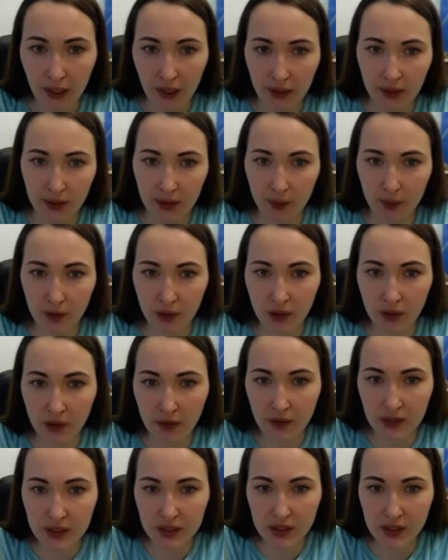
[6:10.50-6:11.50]
это
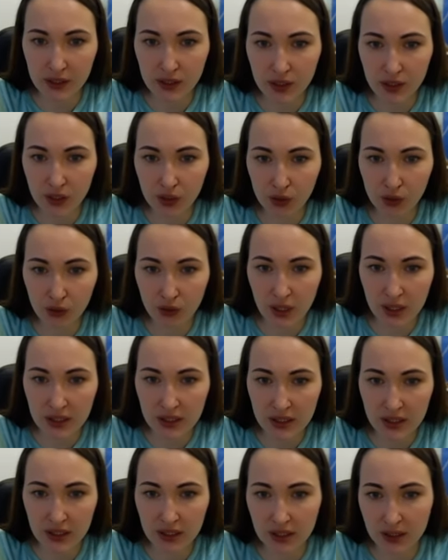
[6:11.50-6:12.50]
многоквартирники у нас,
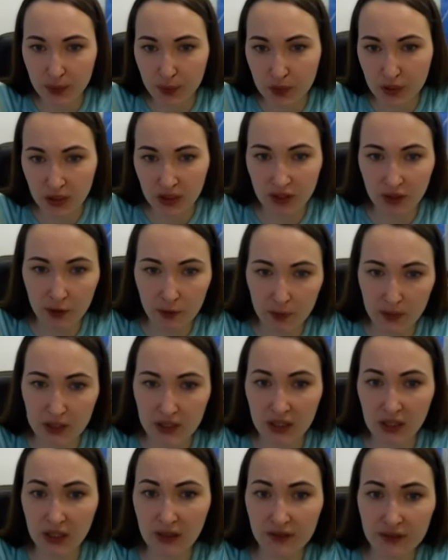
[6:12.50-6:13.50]

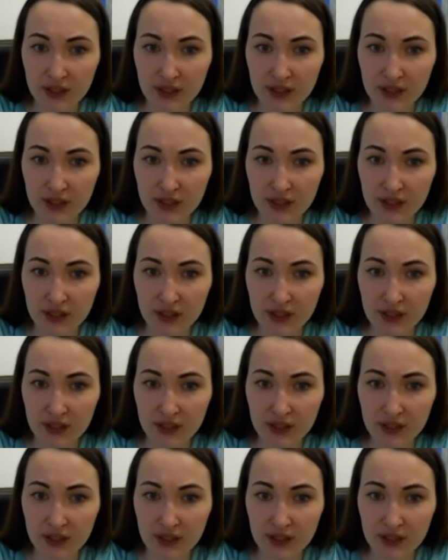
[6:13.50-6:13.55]
359%,